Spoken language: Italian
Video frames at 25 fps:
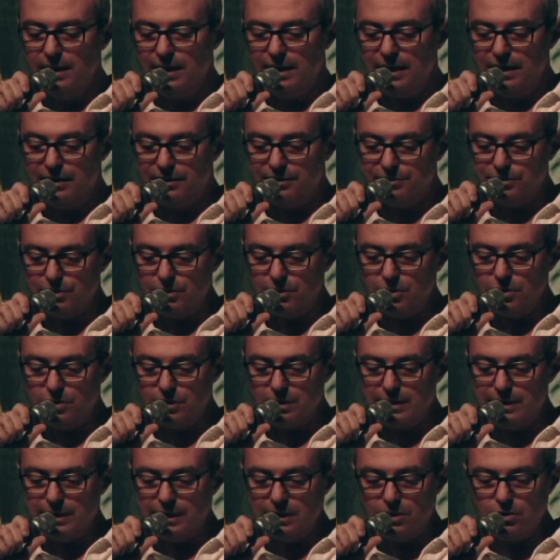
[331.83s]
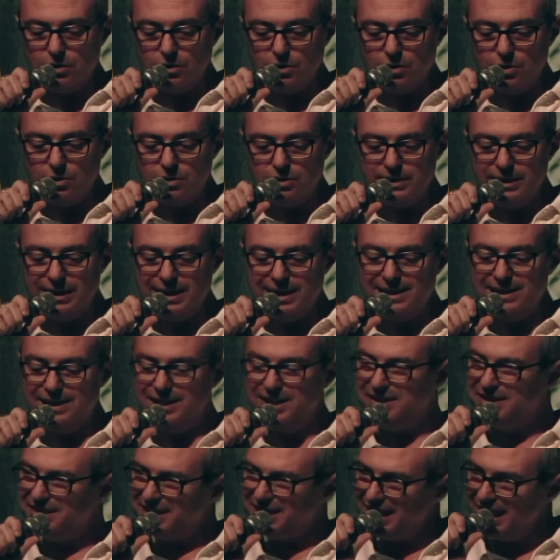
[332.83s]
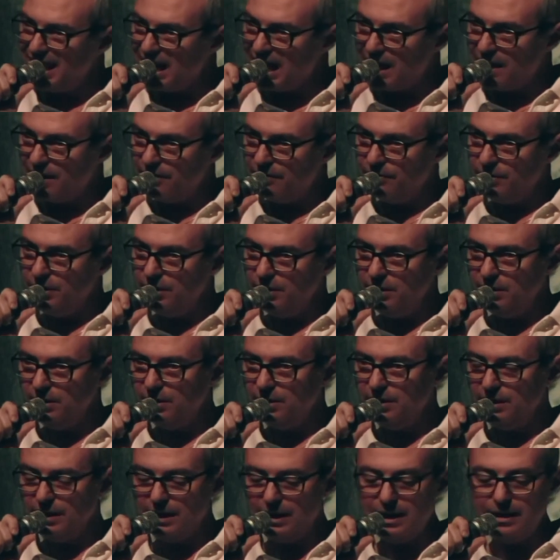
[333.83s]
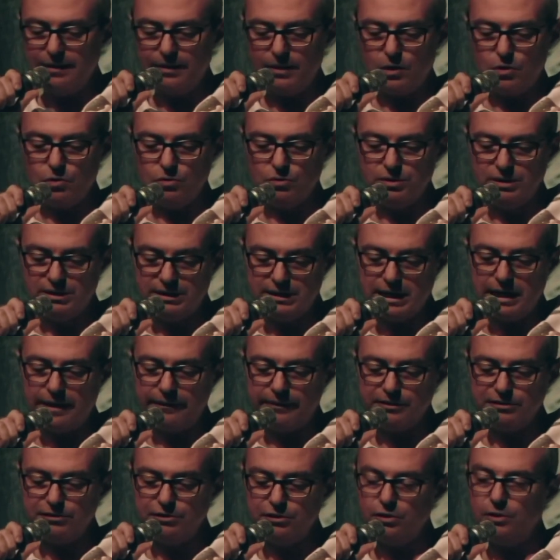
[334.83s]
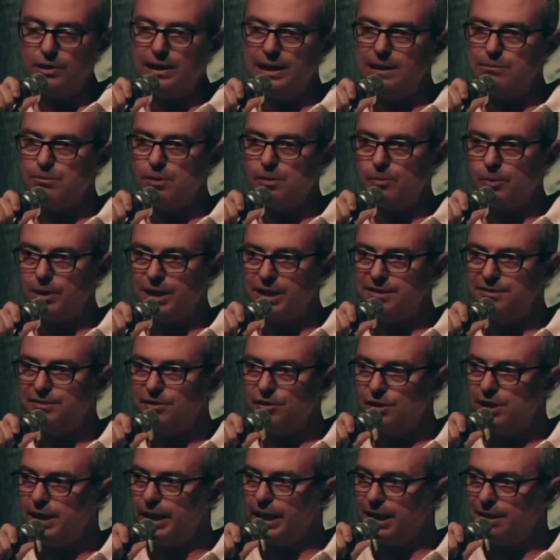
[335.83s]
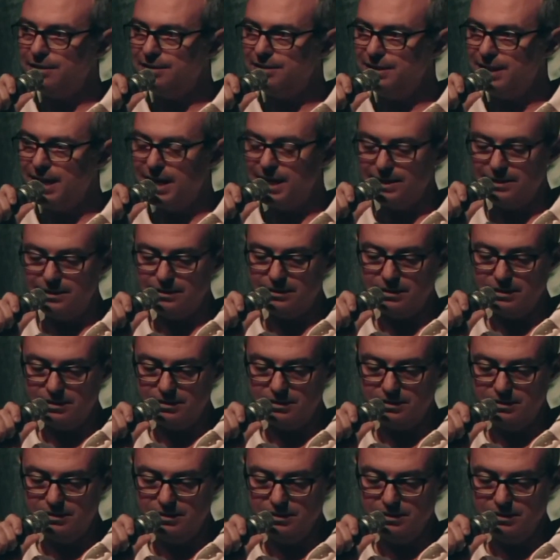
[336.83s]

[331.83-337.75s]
e solo nella colonia gli schiavi erano un terzo della popolazione residente.